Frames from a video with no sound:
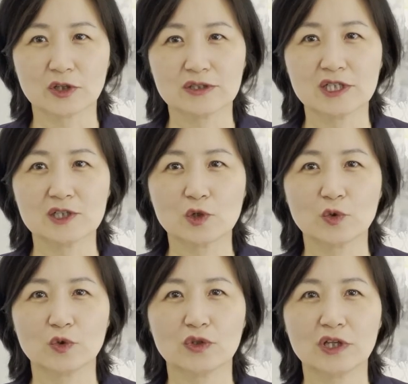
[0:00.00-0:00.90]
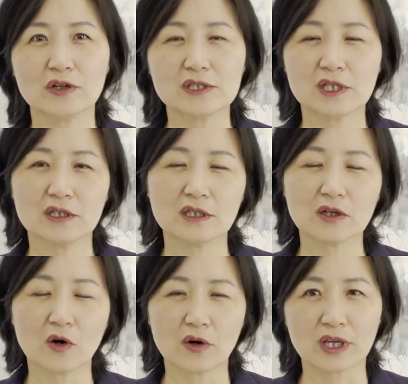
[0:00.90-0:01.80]
전체적으로는 현재는
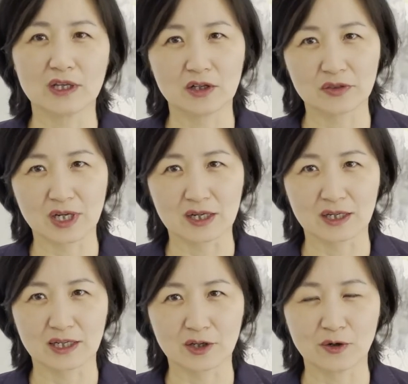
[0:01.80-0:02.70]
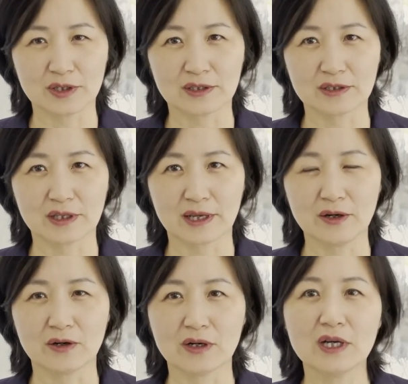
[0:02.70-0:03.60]
거의 1년 가까이
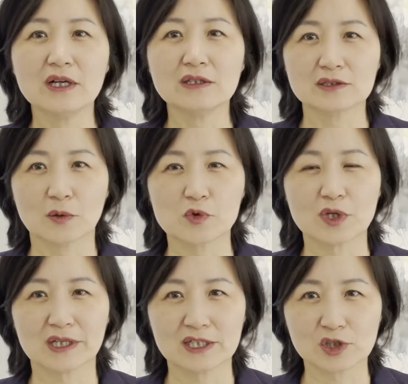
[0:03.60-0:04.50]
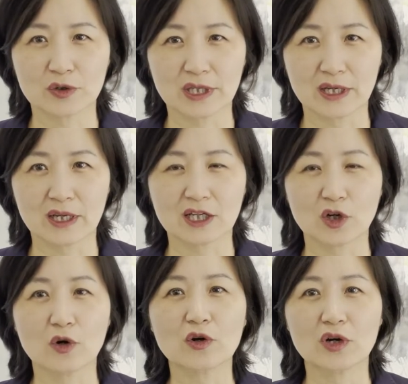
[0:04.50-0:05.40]
걸리는데요. 접수하기 전에
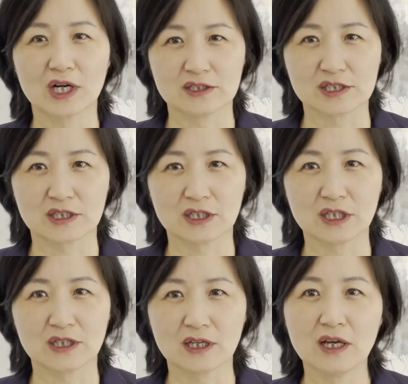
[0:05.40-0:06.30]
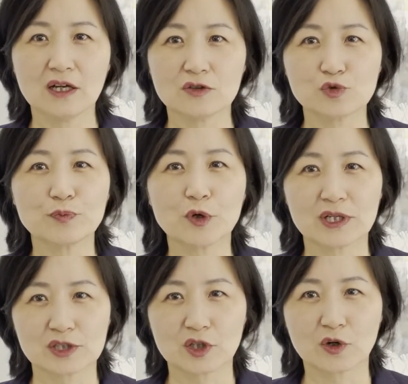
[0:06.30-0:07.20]
여러 가지 준비
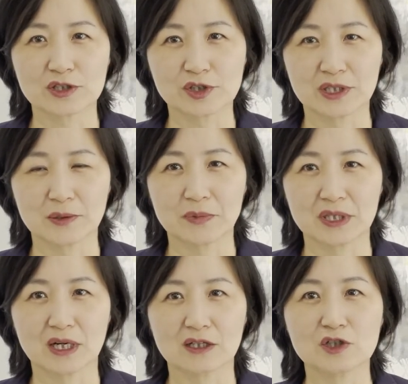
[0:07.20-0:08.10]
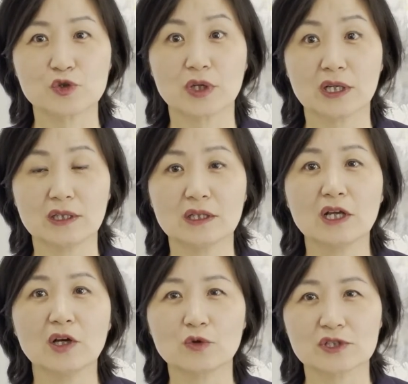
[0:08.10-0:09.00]
과정을 거쳐야 됩니다. 그 중에는
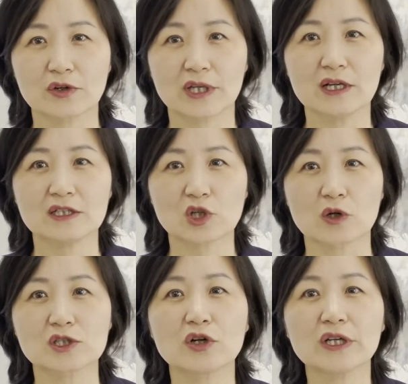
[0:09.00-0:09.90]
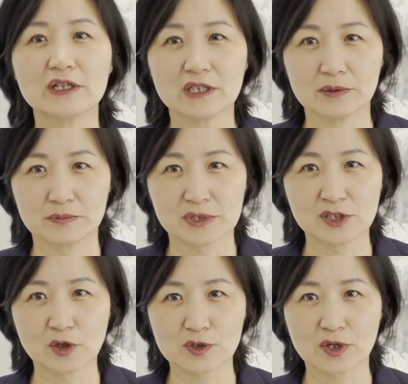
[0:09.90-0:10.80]
노동청에 적정임금
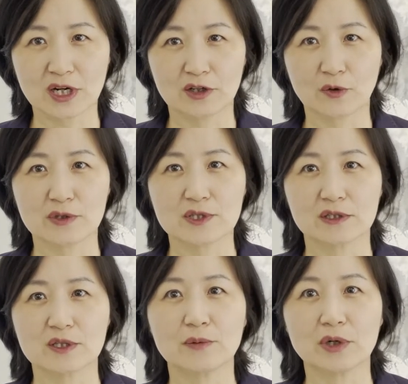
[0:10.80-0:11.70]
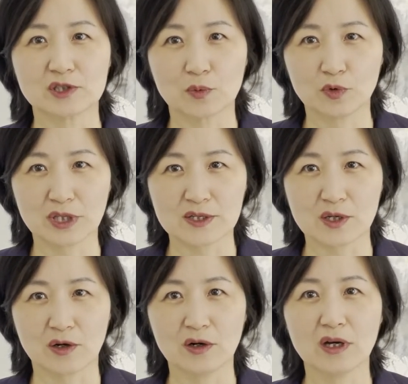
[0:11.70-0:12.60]
신청서라는 것을 먼저
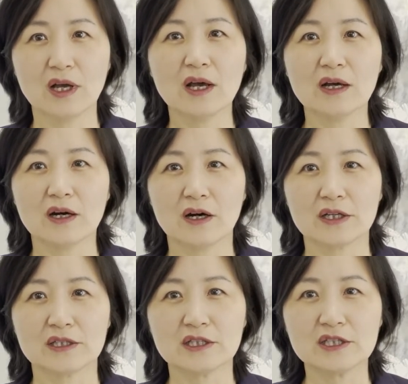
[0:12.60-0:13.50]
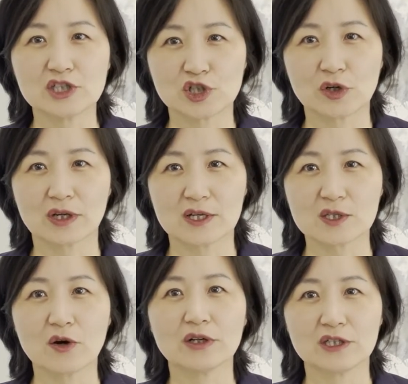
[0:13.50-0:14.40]
보내서 어, 이
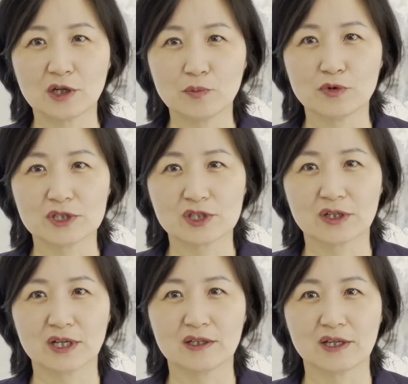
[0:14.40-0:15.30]
지역에서 이런 포지션에